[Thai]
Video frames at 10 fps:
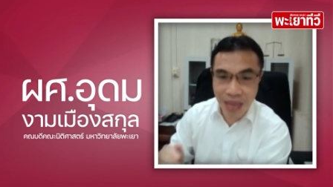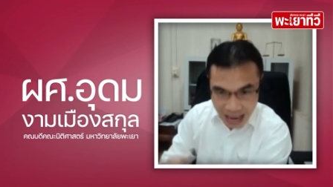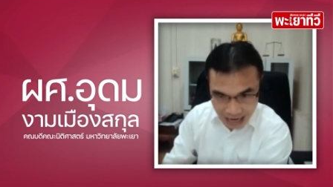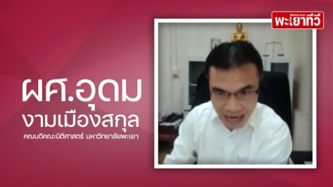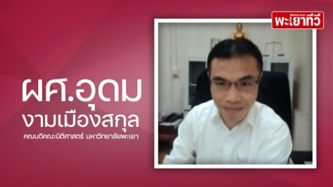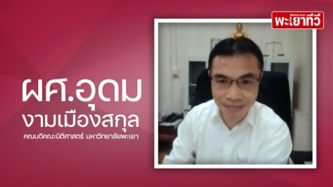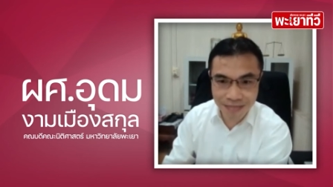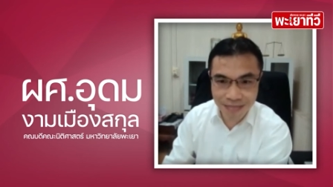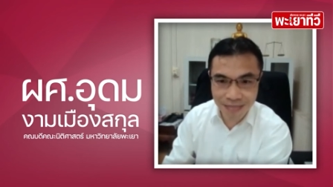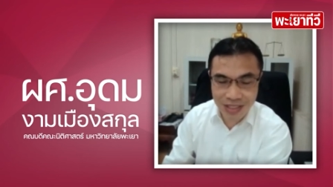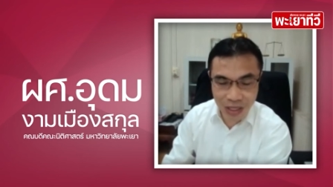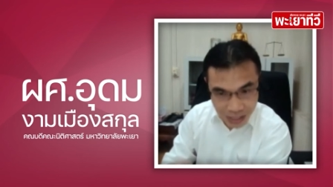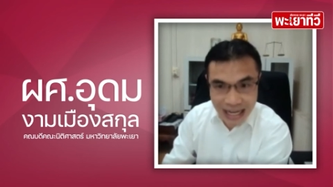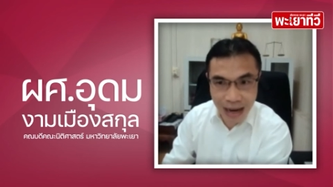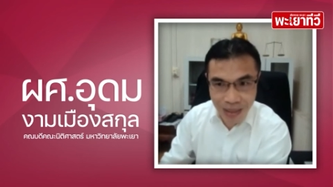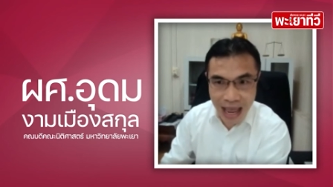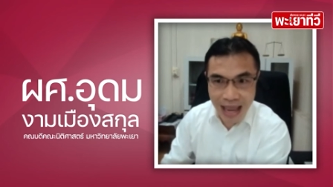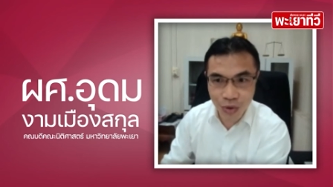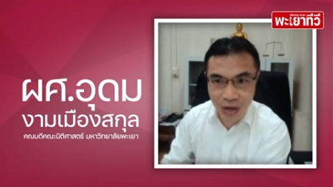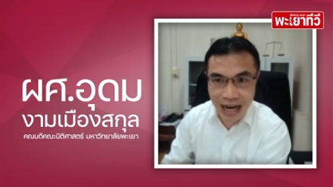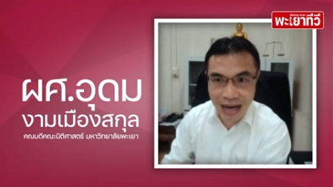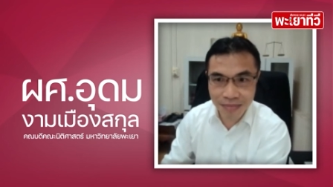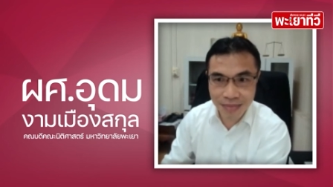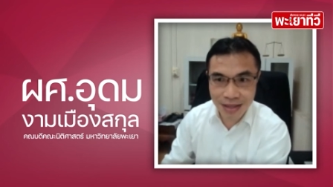ทำได้ครับเจ้าหนี้ทำได้อยู่นะครับ